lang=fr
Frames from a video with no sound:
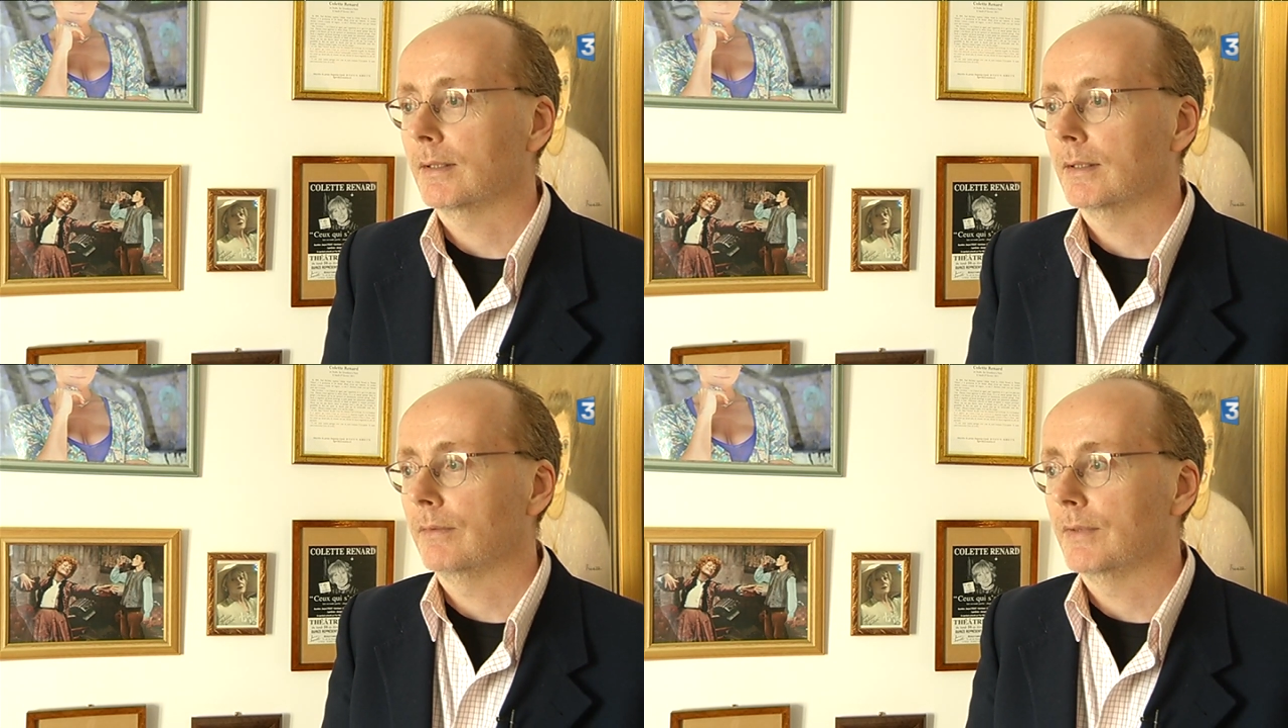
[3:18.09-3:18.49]

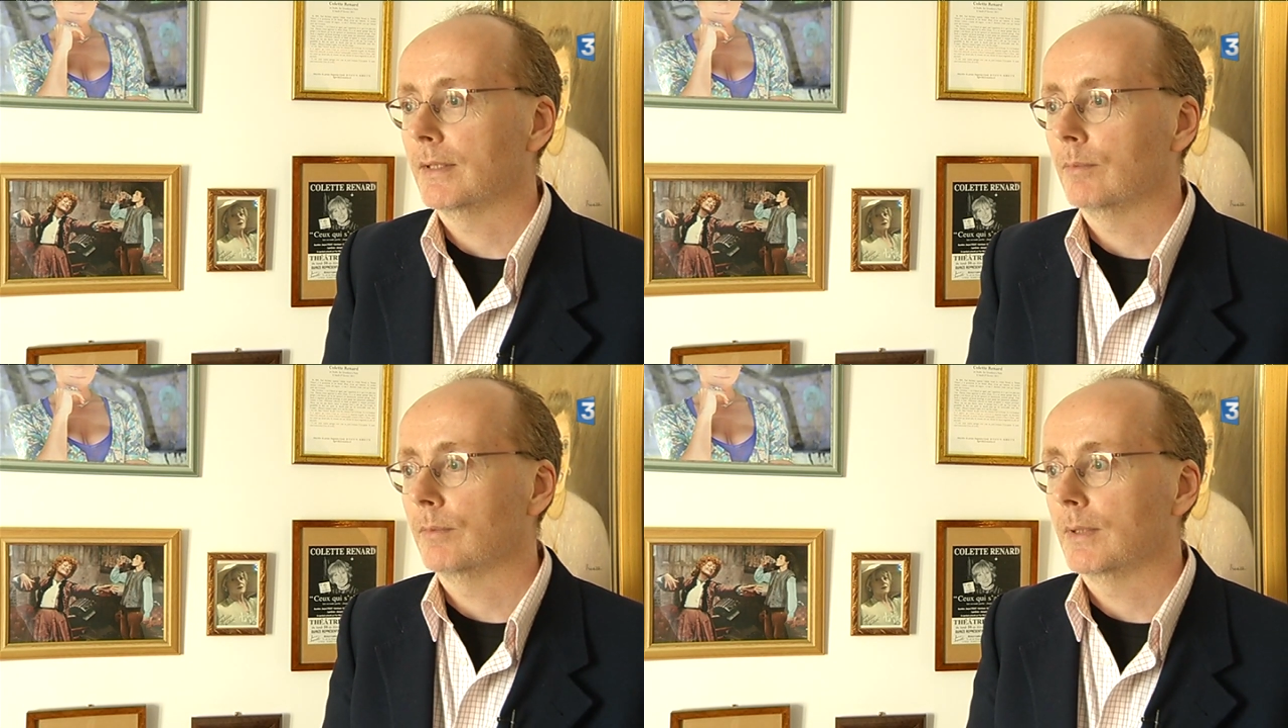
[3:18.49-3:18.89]

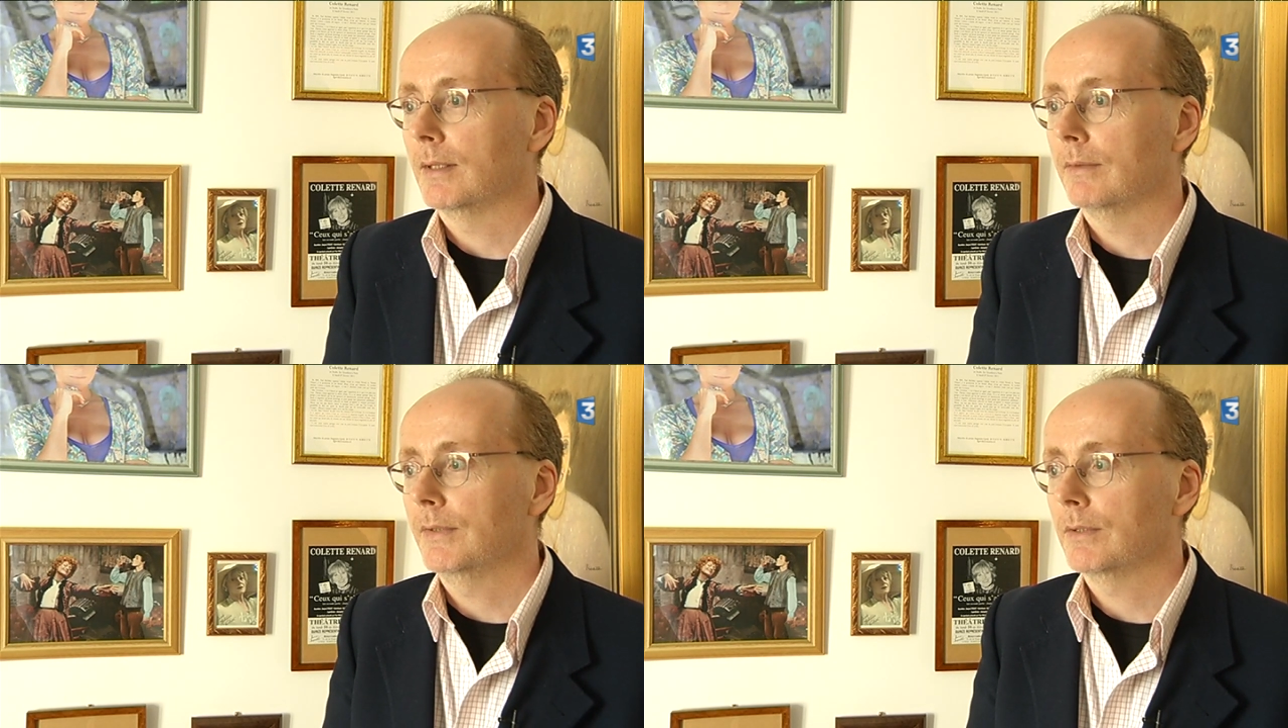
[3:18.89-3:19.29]
télévisée Plus belle
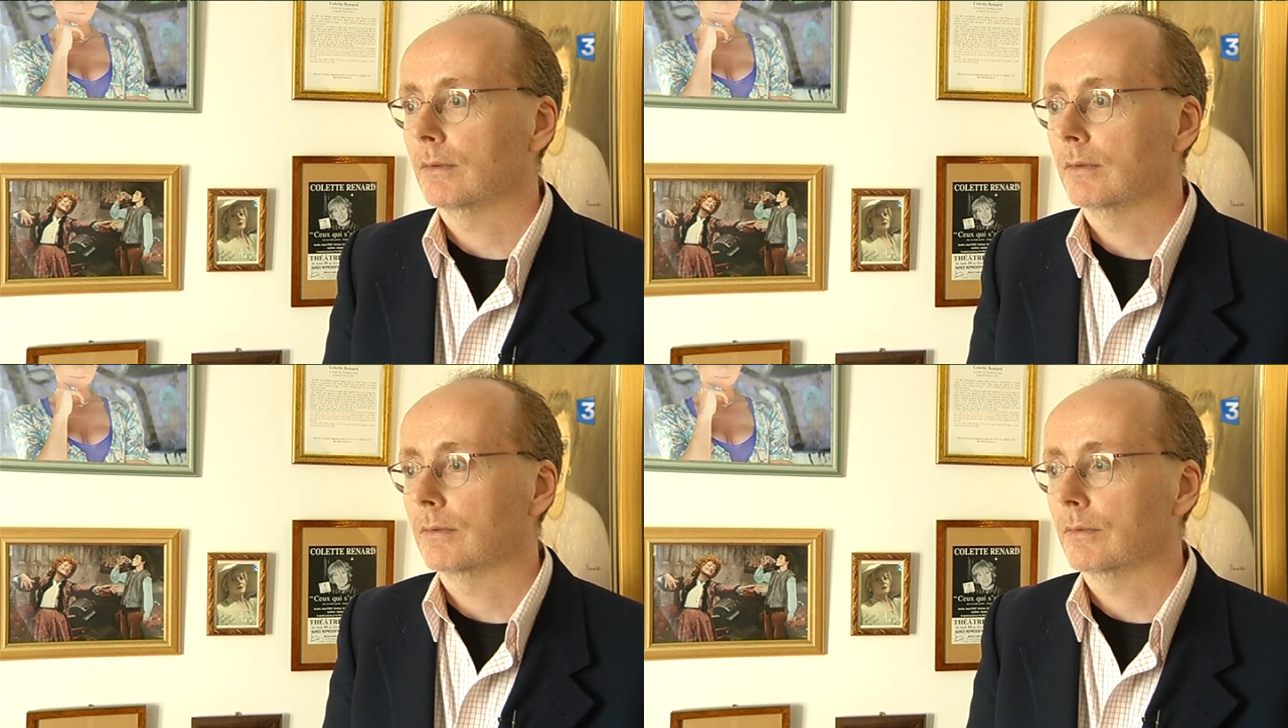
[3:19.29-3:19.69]
la vie
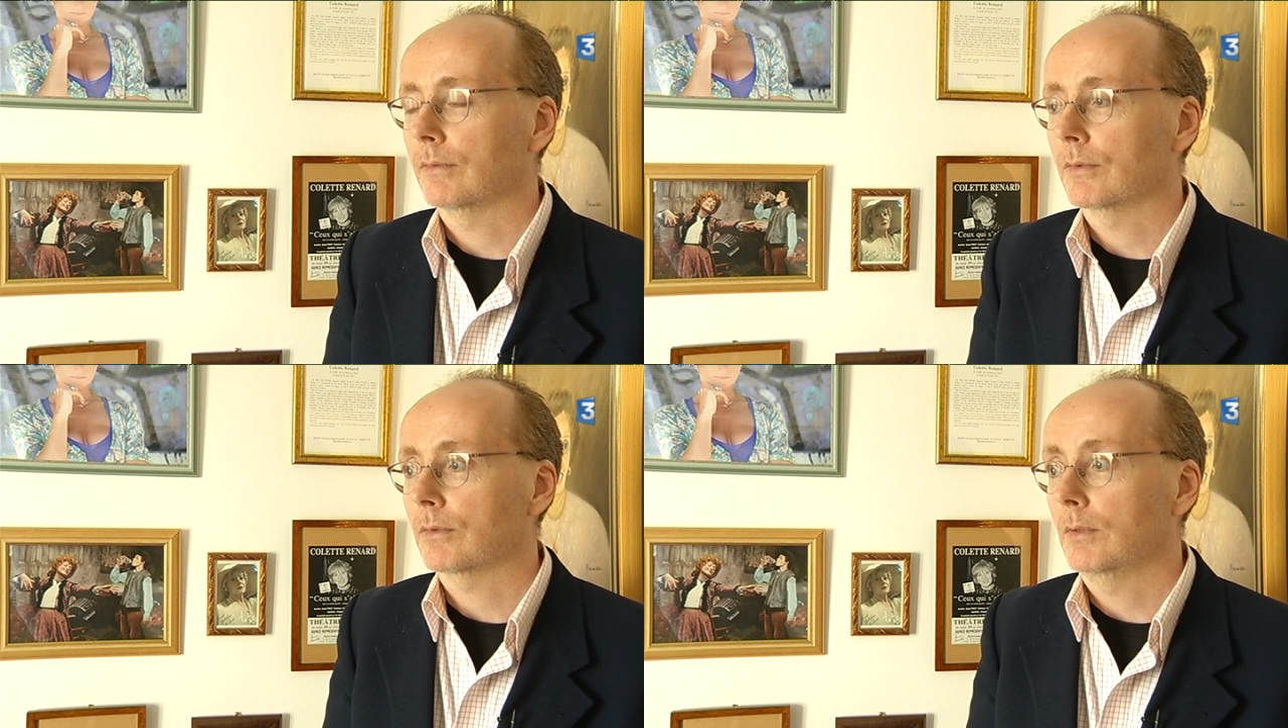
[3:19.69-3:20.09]
sur
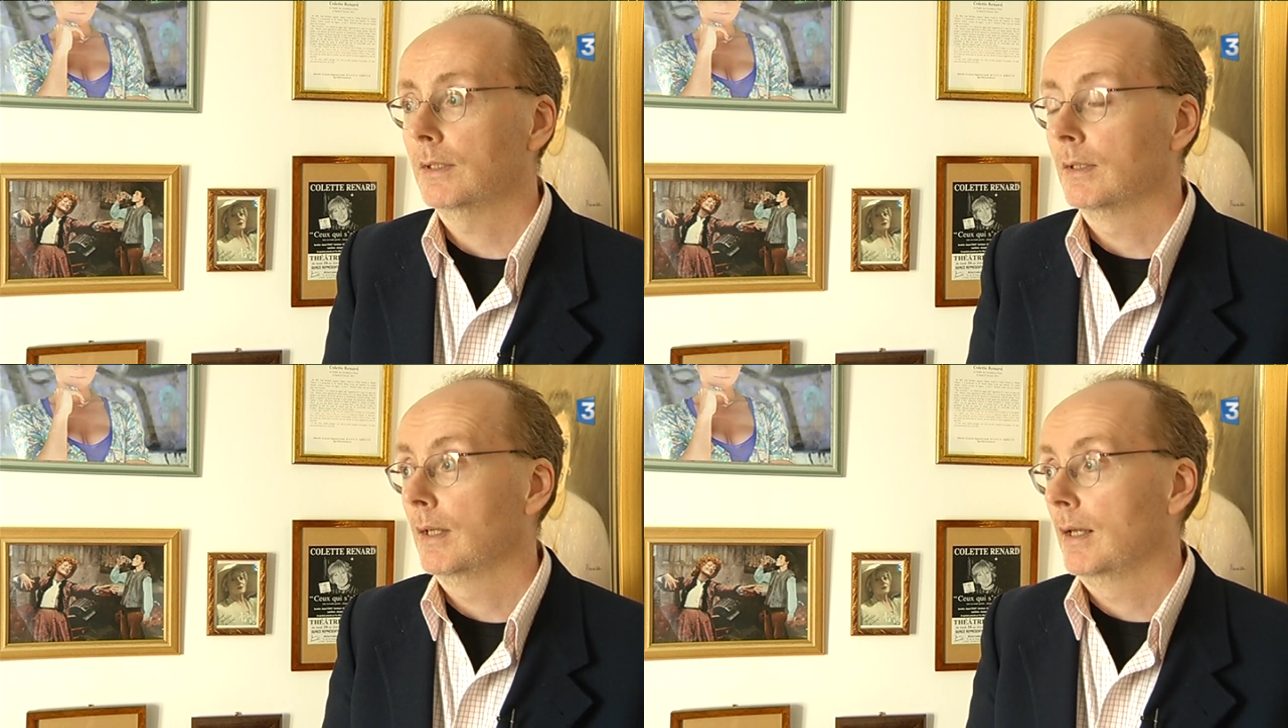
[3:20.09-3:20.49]
France 3.